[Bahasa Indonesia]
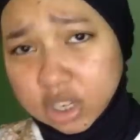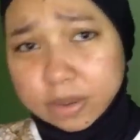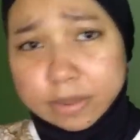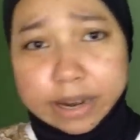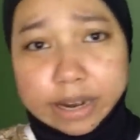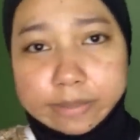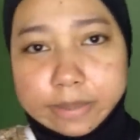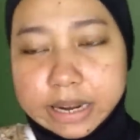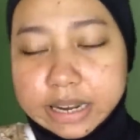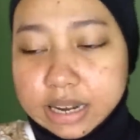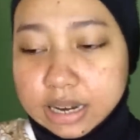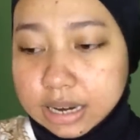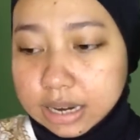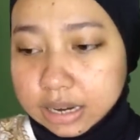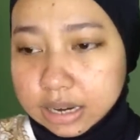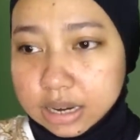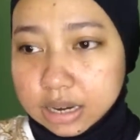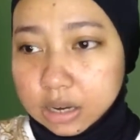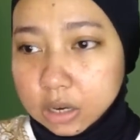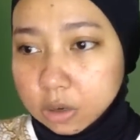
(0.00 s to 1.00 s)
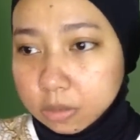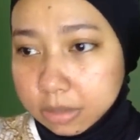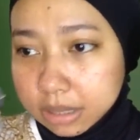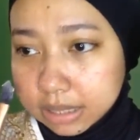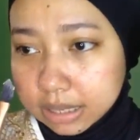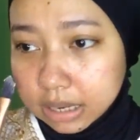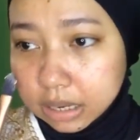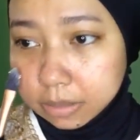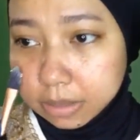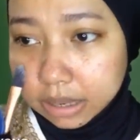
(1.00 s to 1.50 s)
gak usah banyak-banyak karena kalau
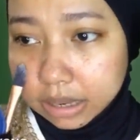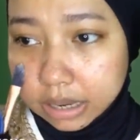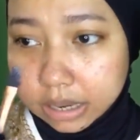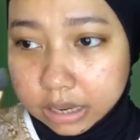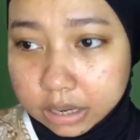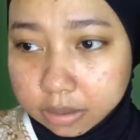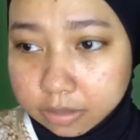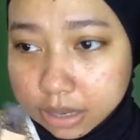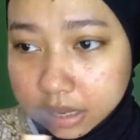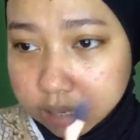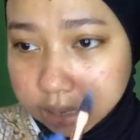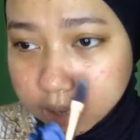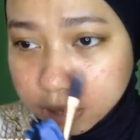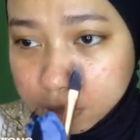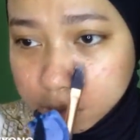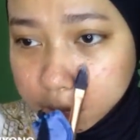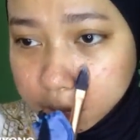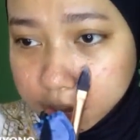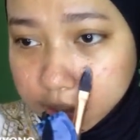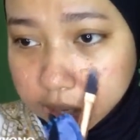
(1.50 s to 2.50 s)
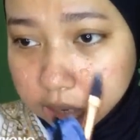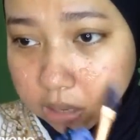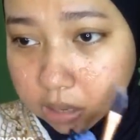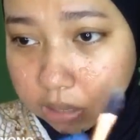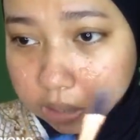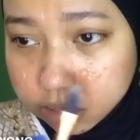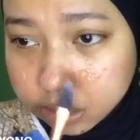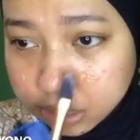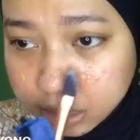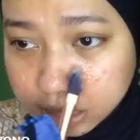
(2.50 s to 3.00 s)
misalnya makainya kebanyakan juga
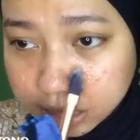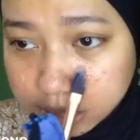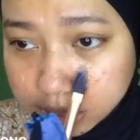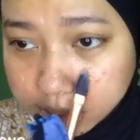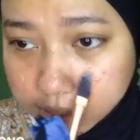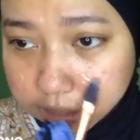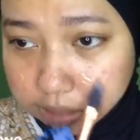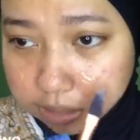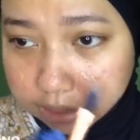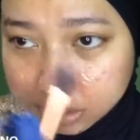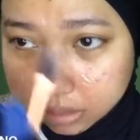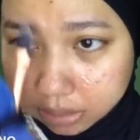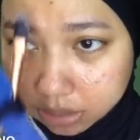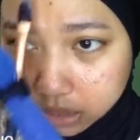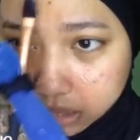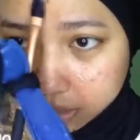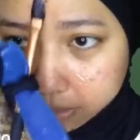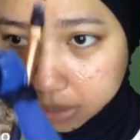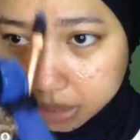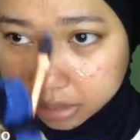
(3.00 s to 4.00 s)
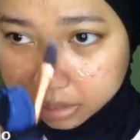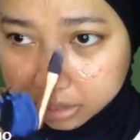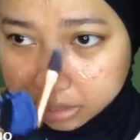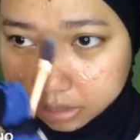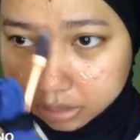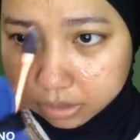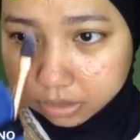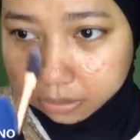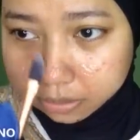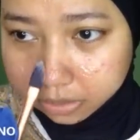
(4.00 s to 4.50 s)
dia akan lama
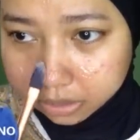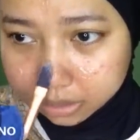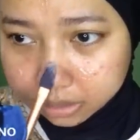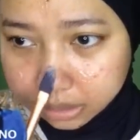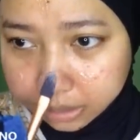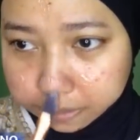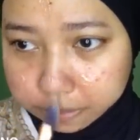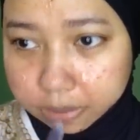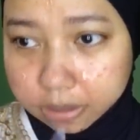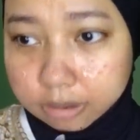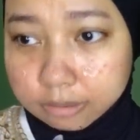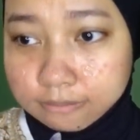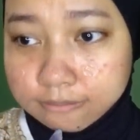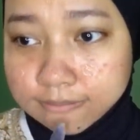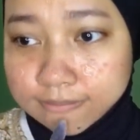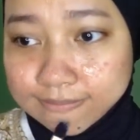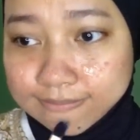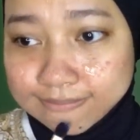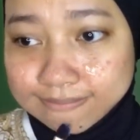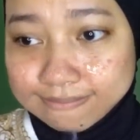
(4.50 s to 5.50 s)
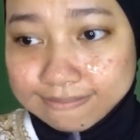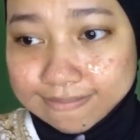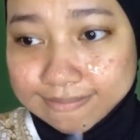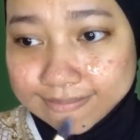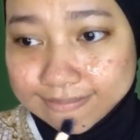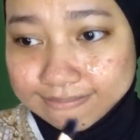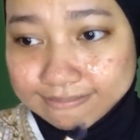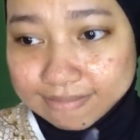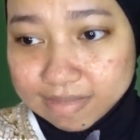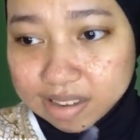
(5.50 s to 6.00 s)
meresapnya
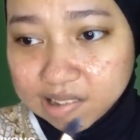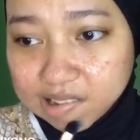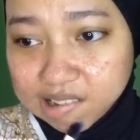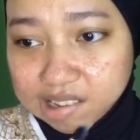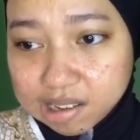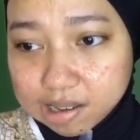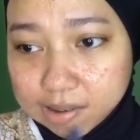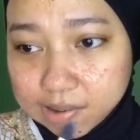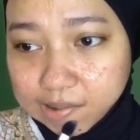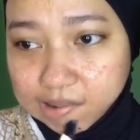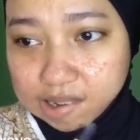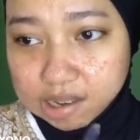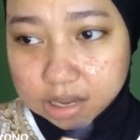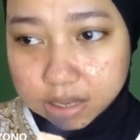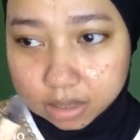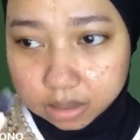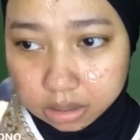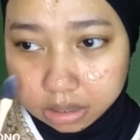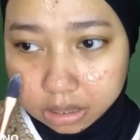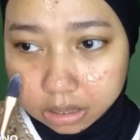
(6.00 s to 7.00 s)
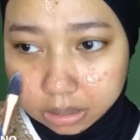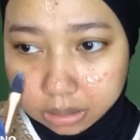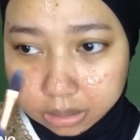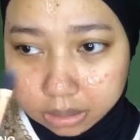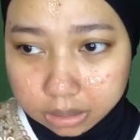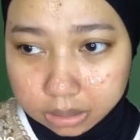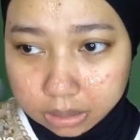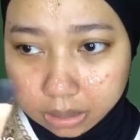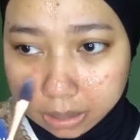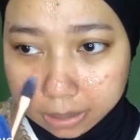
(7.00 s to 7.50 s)
jadi ya sedikit
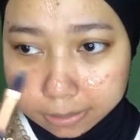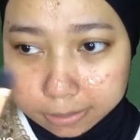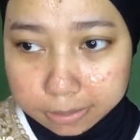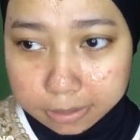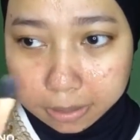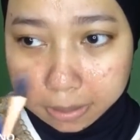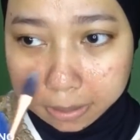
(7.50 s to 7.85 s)
sedikit aja